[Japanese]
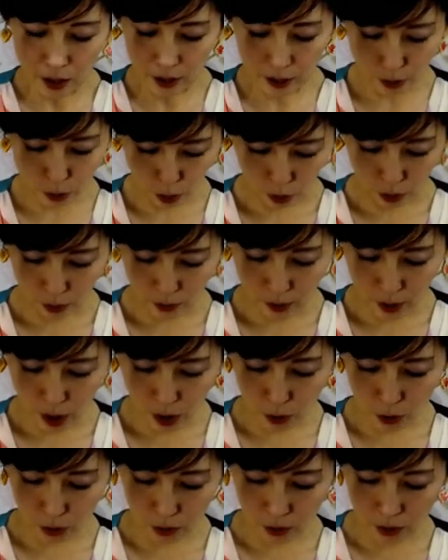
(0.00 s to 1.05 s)
そうってい
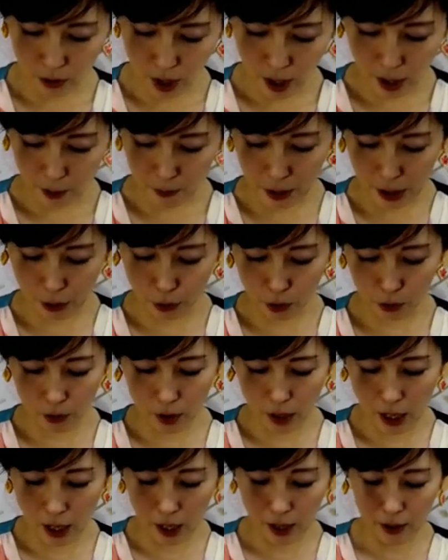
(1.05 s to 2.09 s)
うことで、まあそん
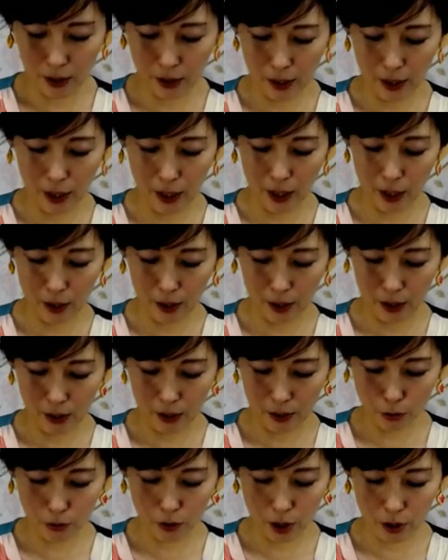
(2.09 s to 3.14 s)
な、えー、
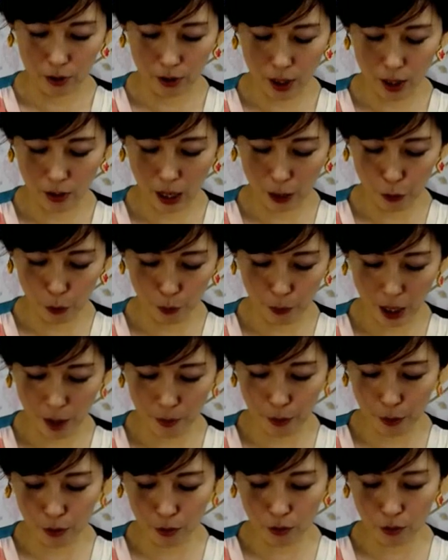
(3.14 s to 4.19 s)
そうですね。あと
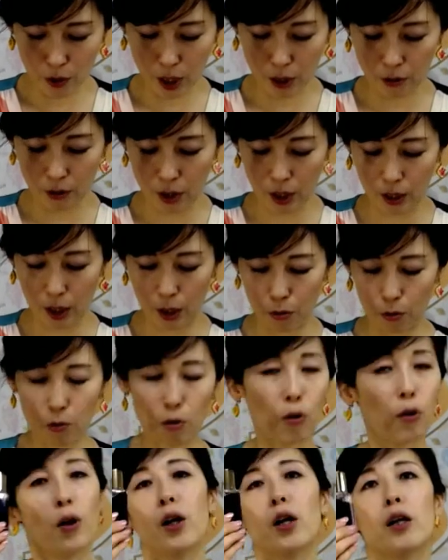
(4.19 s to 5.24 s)
パープルのチャクラで言う
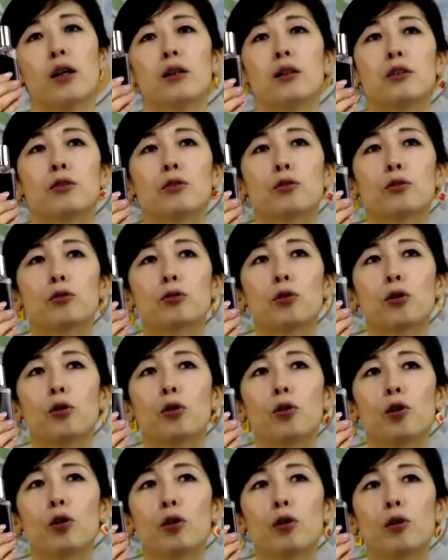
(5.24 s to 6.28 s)
と、うん
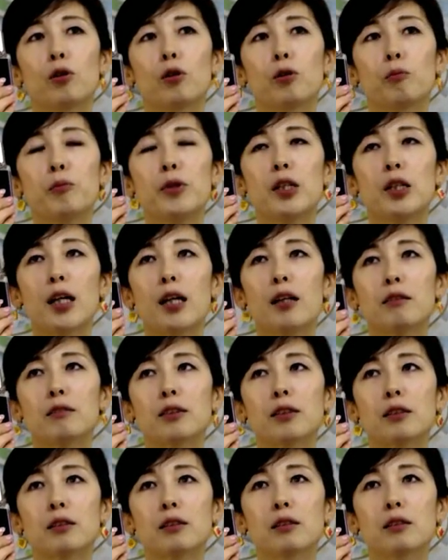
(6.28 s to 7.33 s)
と眉間
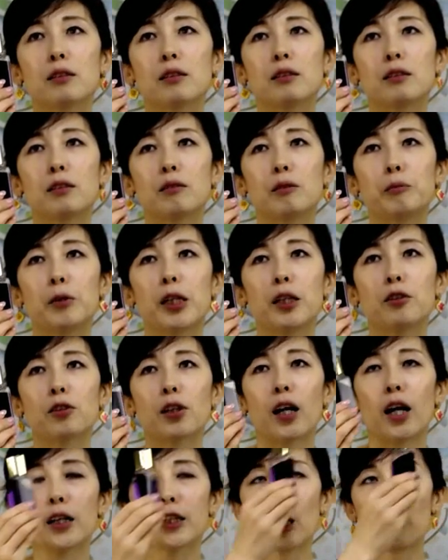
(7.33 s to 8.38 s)
眉間という
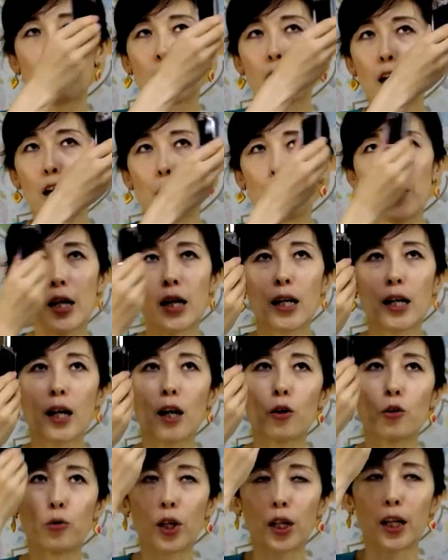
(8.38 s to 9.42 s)
か頭から目か
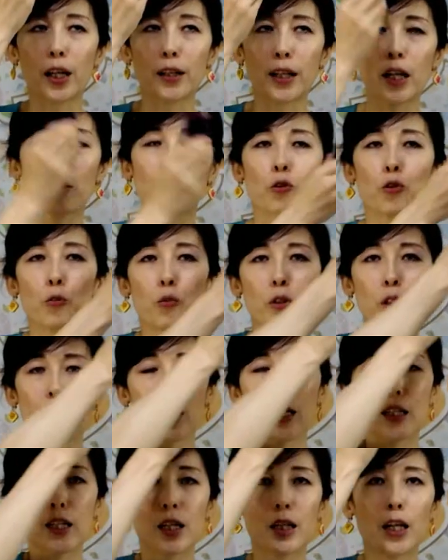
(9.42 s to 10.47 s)
ら上がねこの
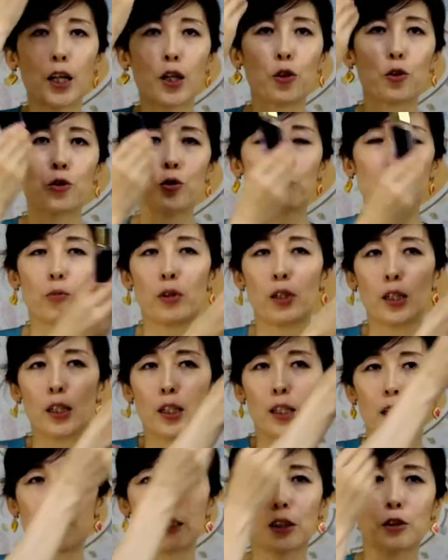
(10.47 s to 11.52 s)
体でいう
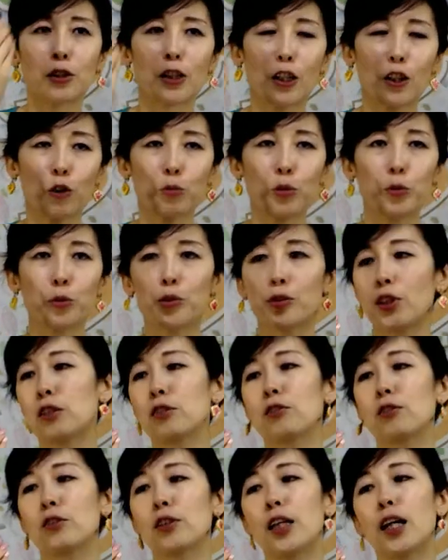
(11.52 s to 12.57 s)
チャクラの部分にな
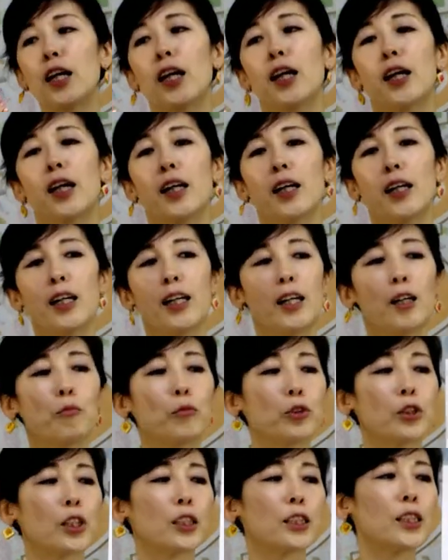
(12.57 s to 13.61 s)
るので、えー、
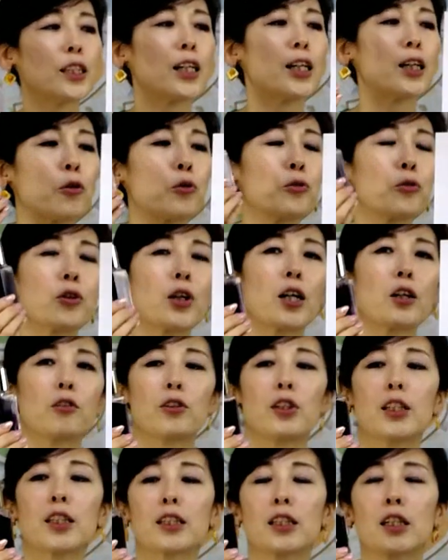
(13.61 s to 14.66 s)
もしかしたこの
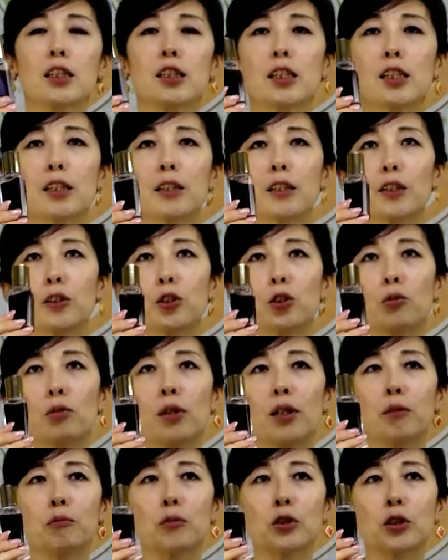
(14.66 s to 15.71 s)
カロリーが高かった人
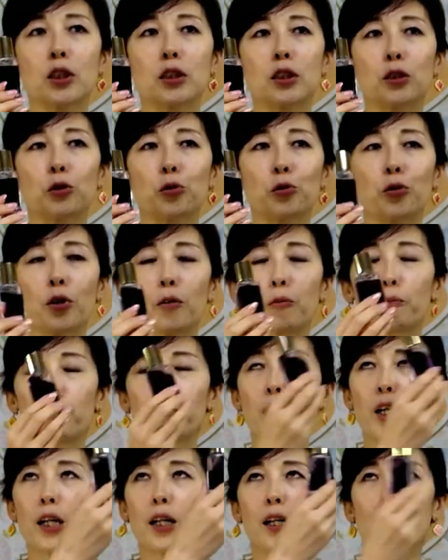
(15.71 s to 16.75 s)
はもしかしたらちょっと
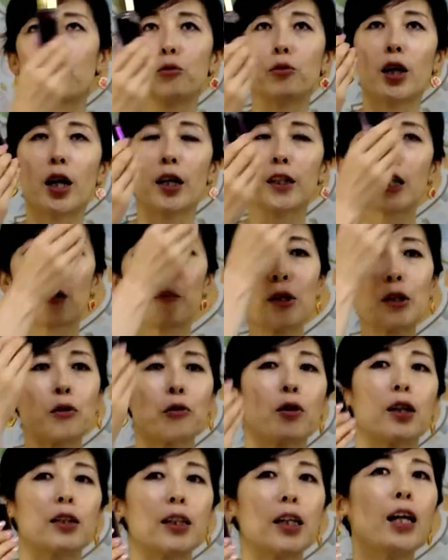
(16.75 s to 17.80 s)
目から上頭と
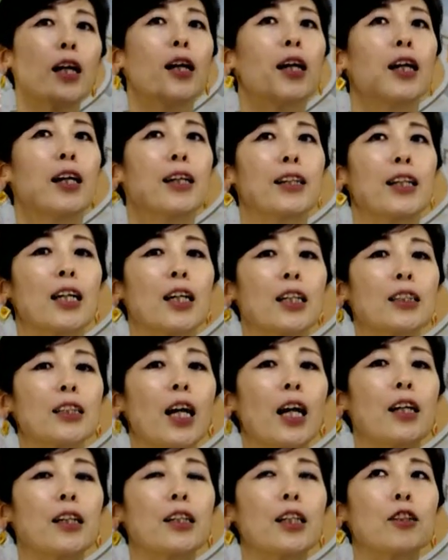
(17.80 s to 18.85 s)
かねなんか
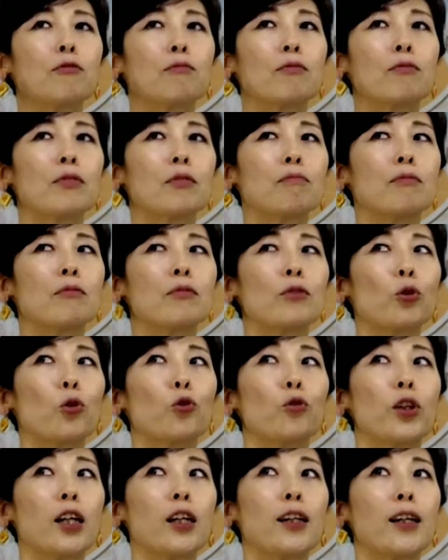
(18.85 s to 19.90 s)
最近そ
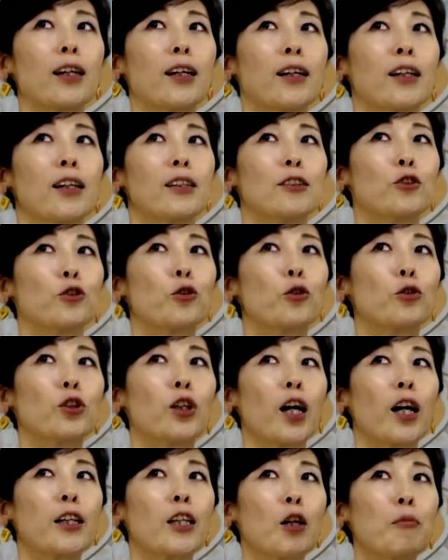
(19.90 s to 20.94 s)
うねすごく
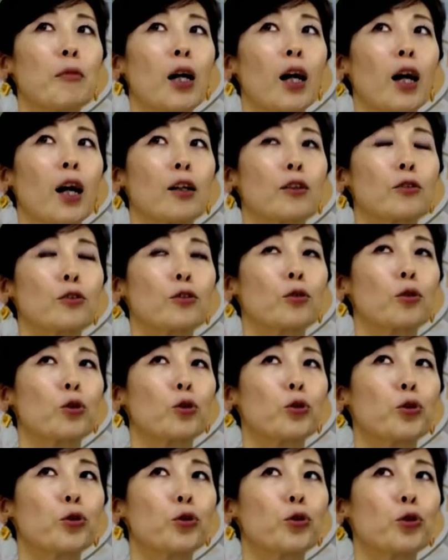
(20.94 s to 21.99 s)
頭がすごい
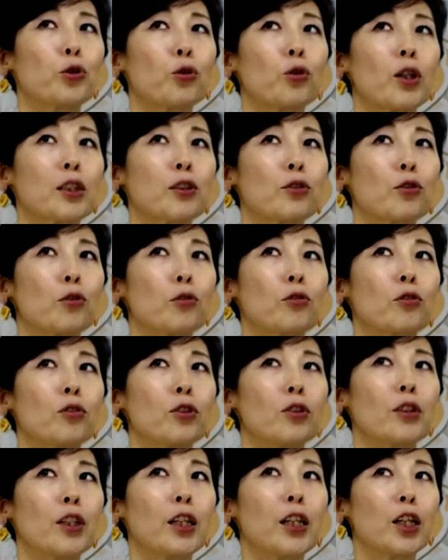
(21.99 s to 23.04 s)
空想がすごく
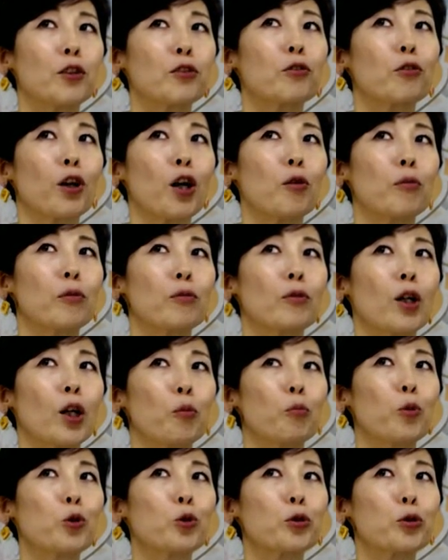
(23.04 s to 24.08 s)
できるとか
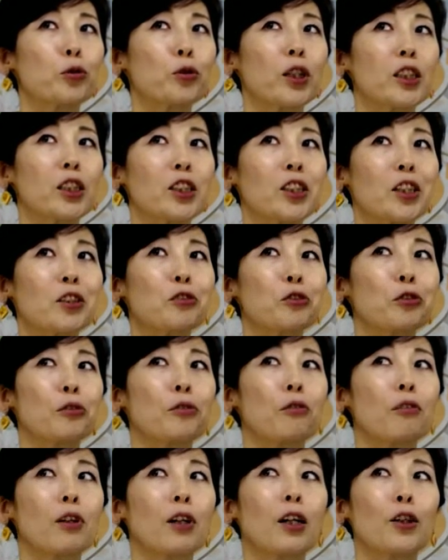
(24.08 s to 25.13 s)
妄想がしやすい
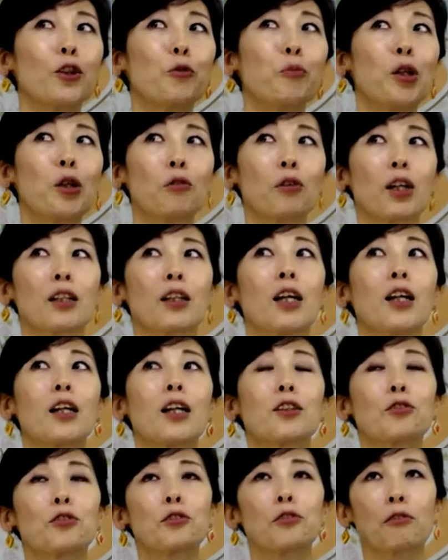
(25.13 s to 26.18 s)
とか夢を語り
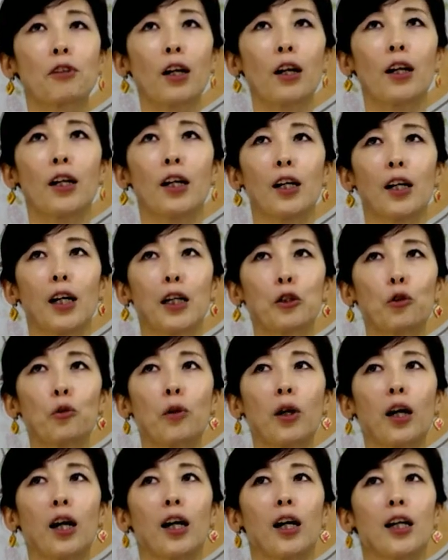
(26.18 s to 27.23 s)
やすいとか、うん、あと
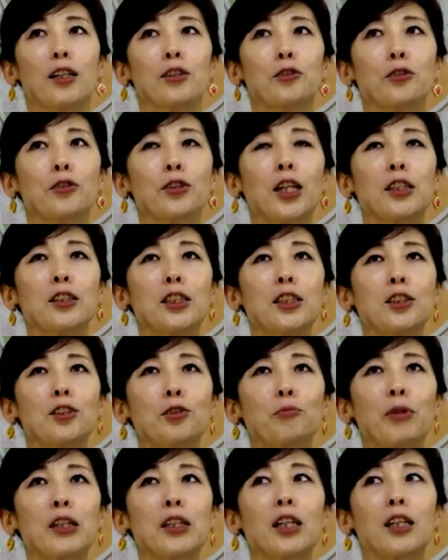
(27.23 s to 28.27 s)
は、うん、現
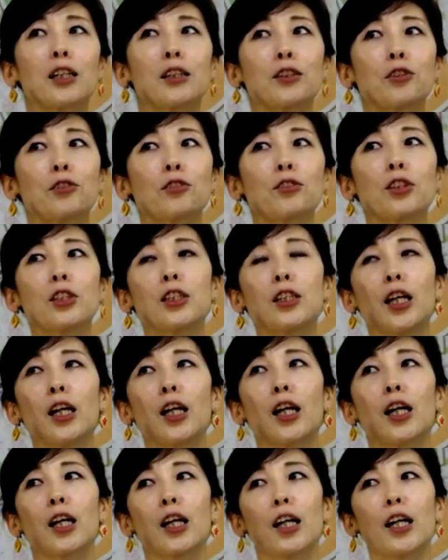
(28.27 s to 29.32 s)
実離れしすぎて、
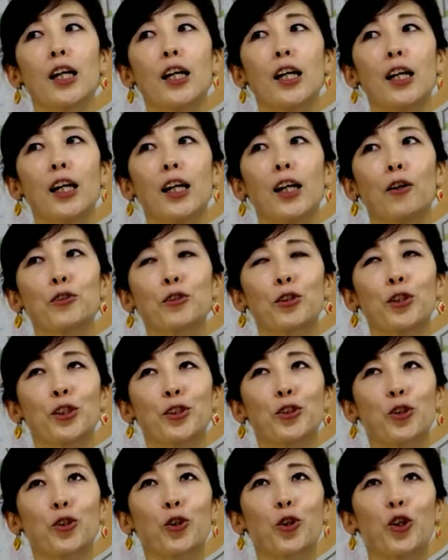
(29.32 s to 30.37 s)
えー、それ
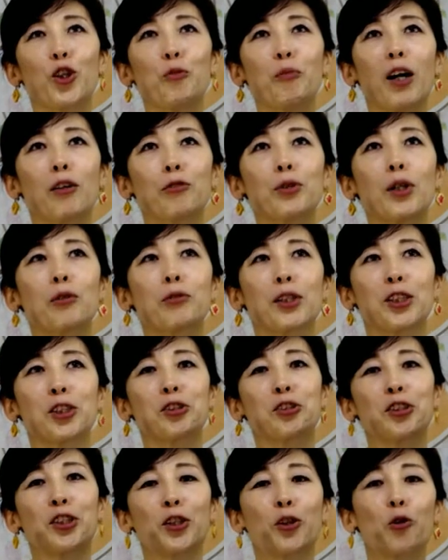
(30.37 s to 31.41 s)
ちょっと今ふわふわし
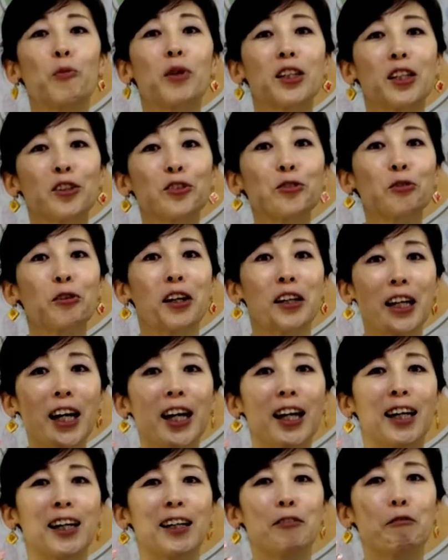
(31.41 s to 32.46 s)
すぎて困ってるとかね、
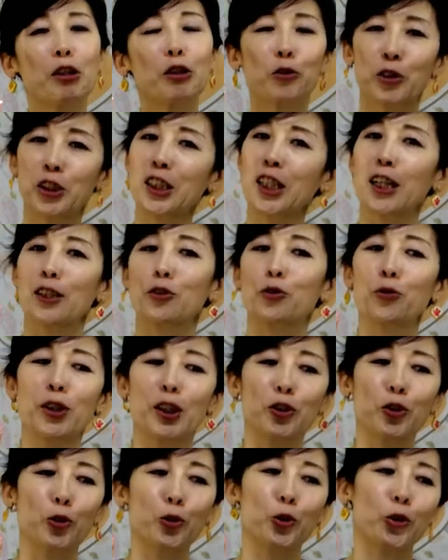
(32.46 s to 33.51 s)
まあ、どっちかそん
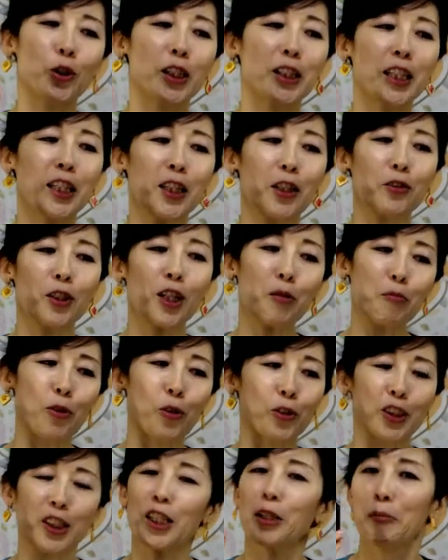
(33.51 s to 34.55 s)
な症状が出てるか
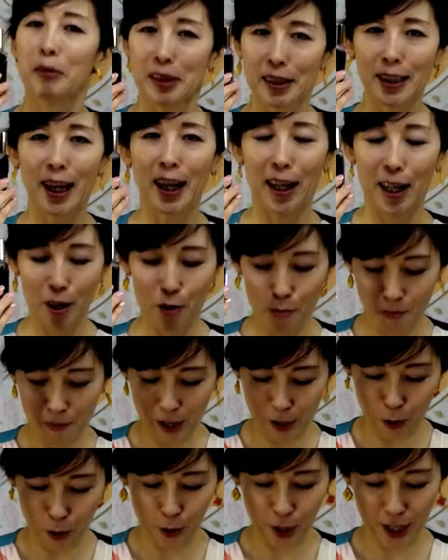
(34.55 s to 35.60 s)
もしれません。ま
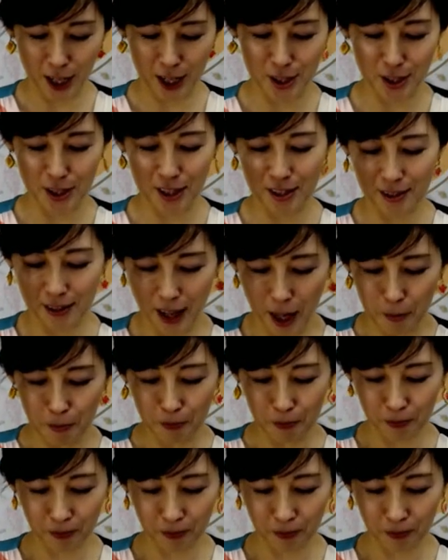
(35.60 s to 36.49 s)
あ、そんな感じですね。